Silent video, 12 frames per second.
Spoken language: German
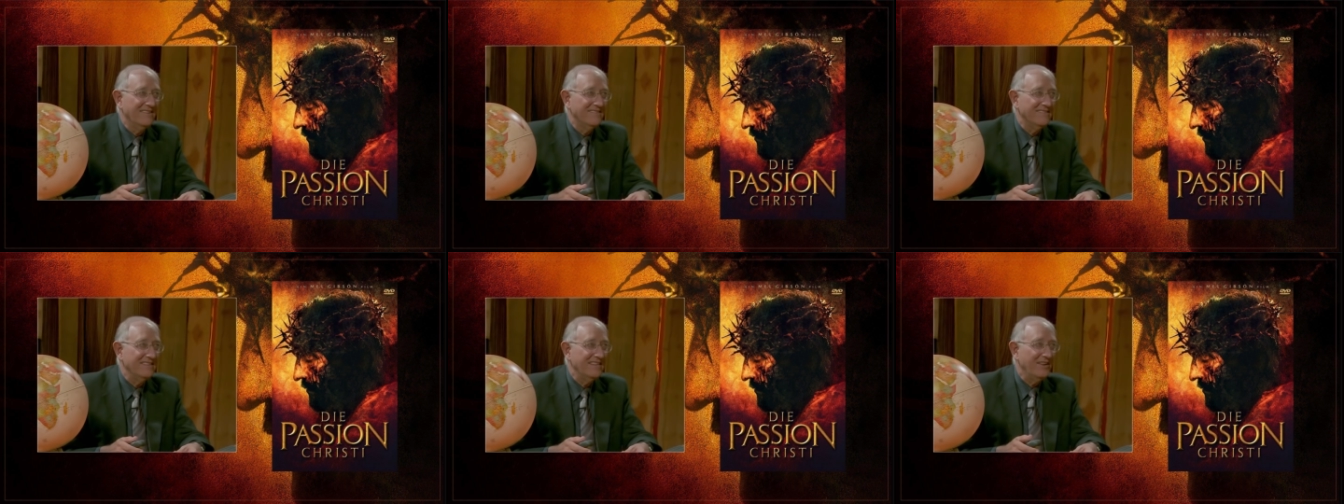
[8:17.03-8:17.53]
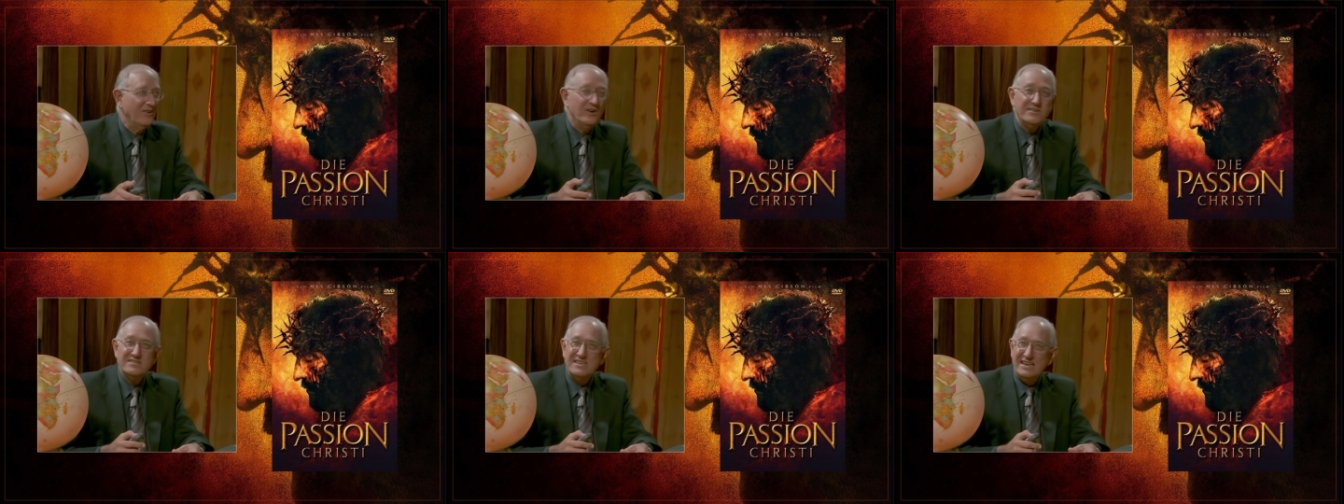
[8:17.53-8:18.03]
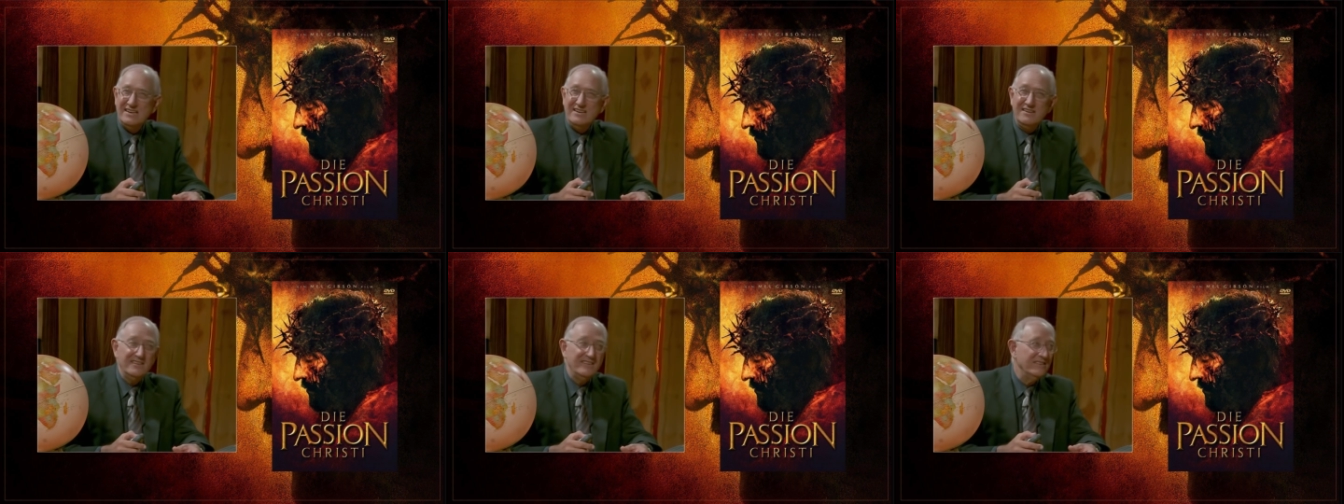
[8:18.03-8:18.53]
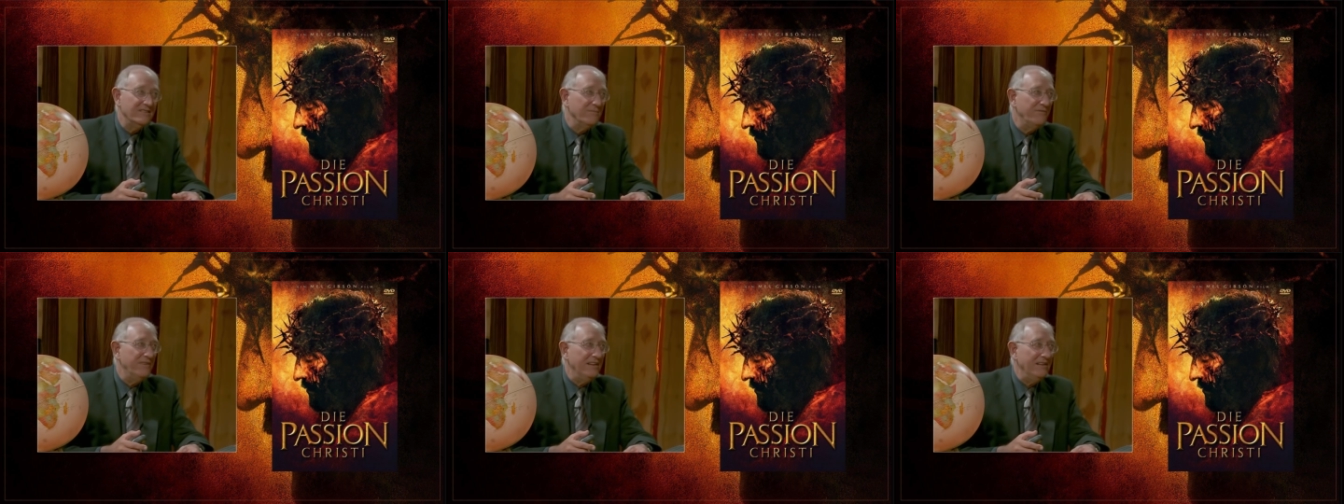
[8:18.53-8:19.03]
Sind da noch Szenen in diesem
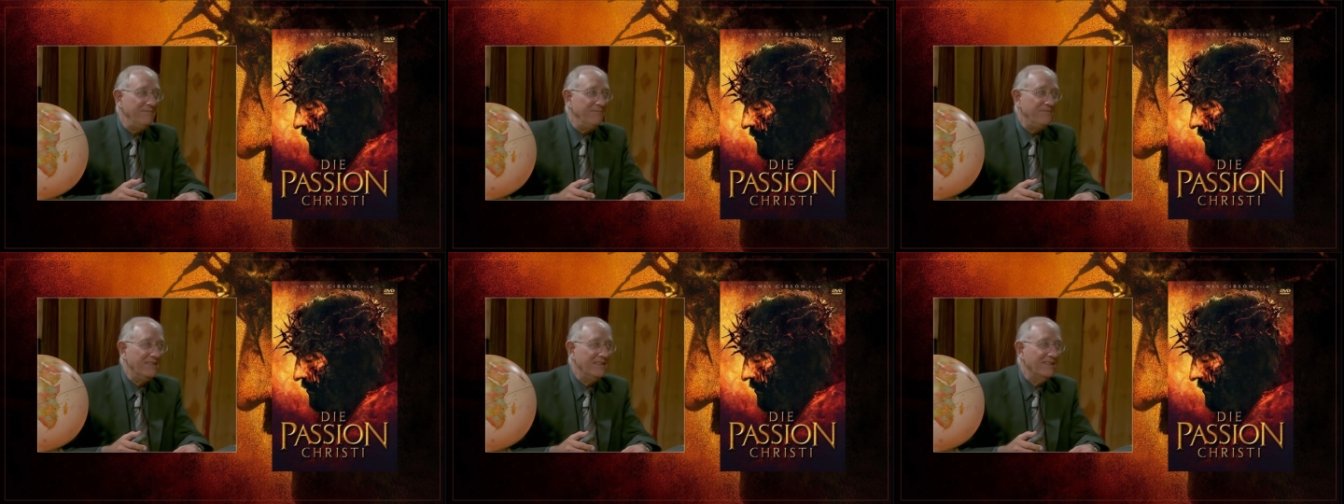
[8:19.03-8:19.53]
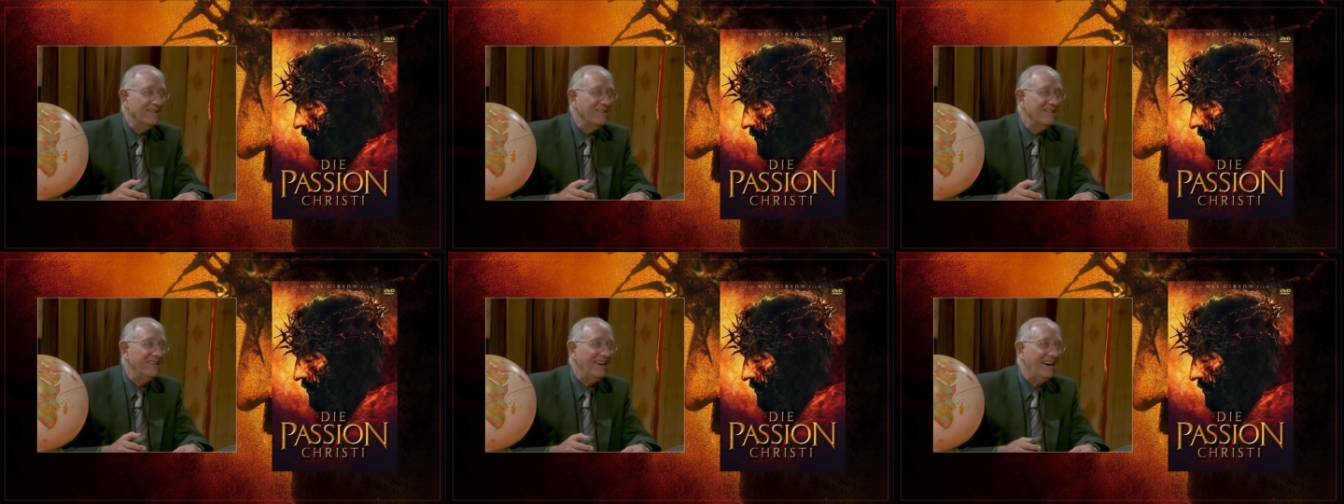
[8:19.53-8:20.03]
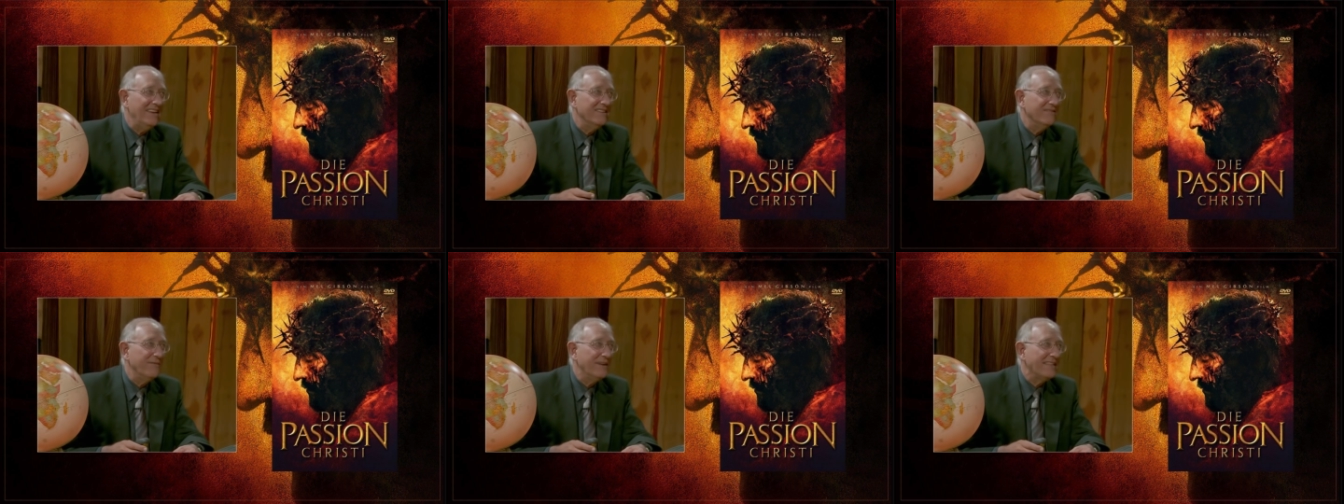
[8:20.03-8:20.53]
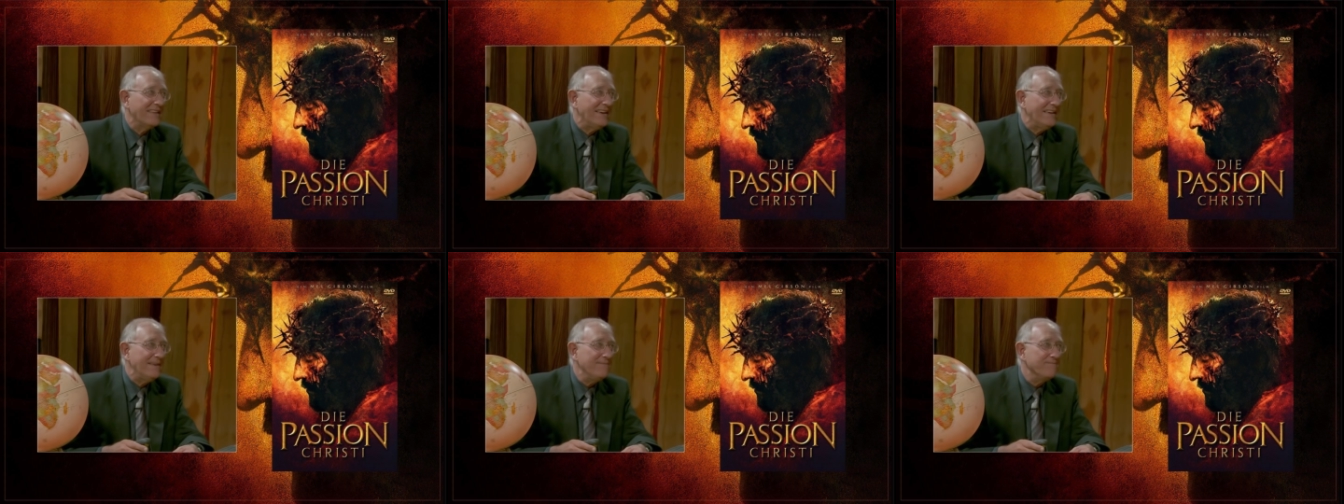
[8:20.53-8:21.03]
Film, die alles
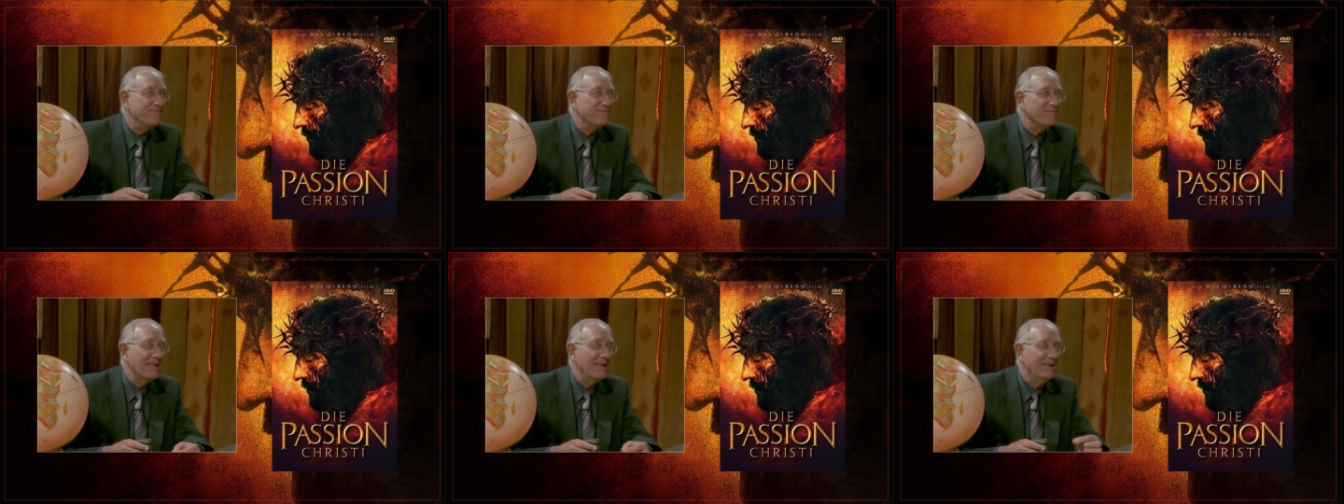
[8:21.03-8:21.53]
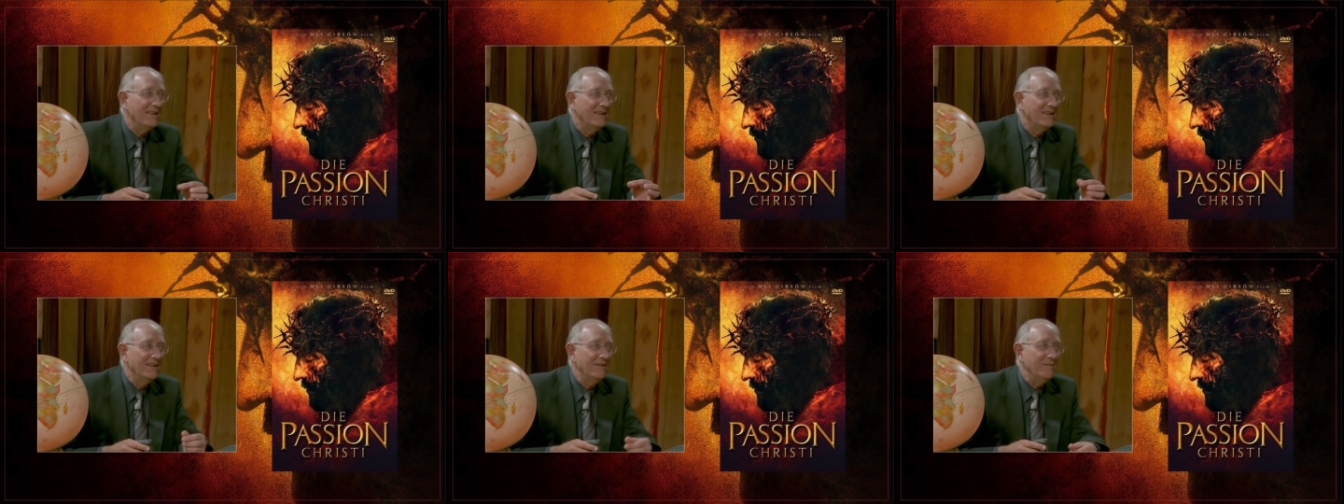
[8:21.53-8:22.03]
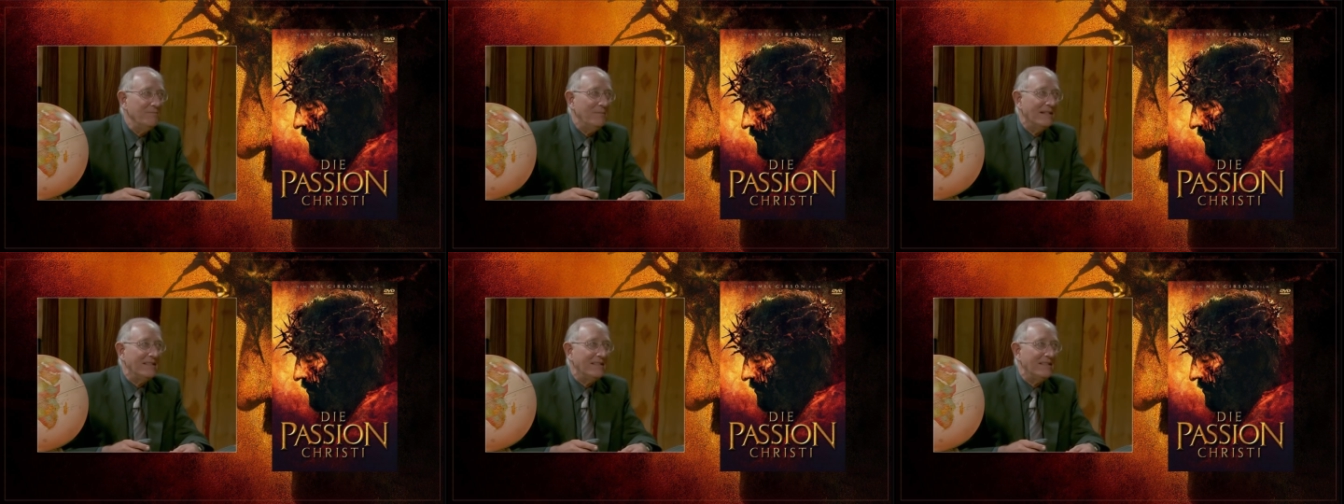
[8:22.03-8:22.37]
verdrehen? Mel